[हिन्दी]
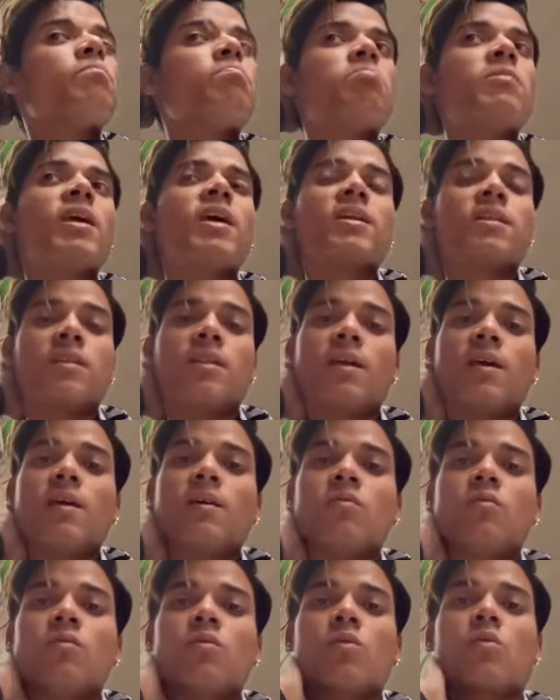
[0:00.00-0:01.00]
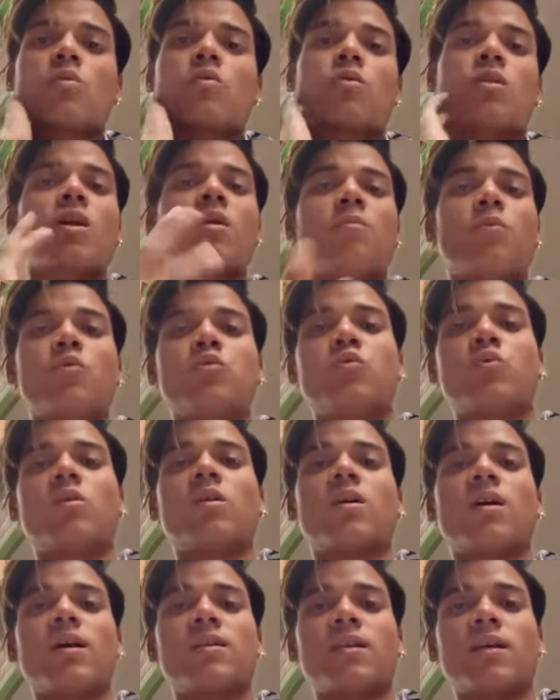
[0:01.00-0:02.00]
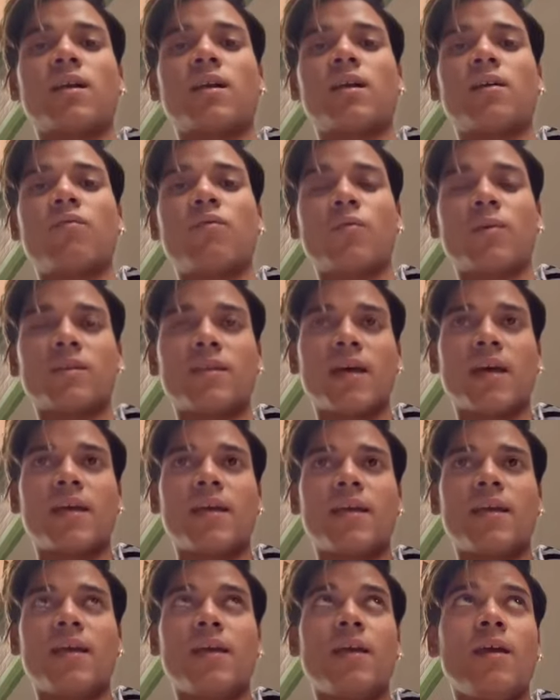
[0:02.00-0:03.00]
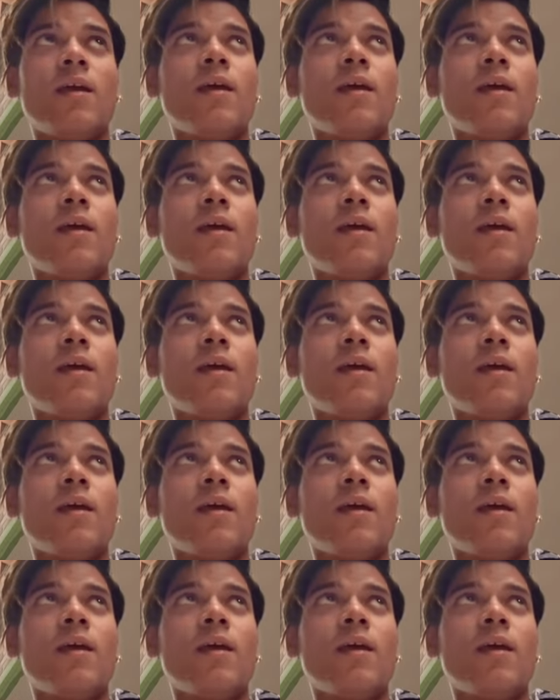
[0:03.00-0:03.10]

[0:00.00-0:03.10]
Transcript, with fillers: देखते हैं उससे ही पूछूँ कहाँ जाना है वो बताएगी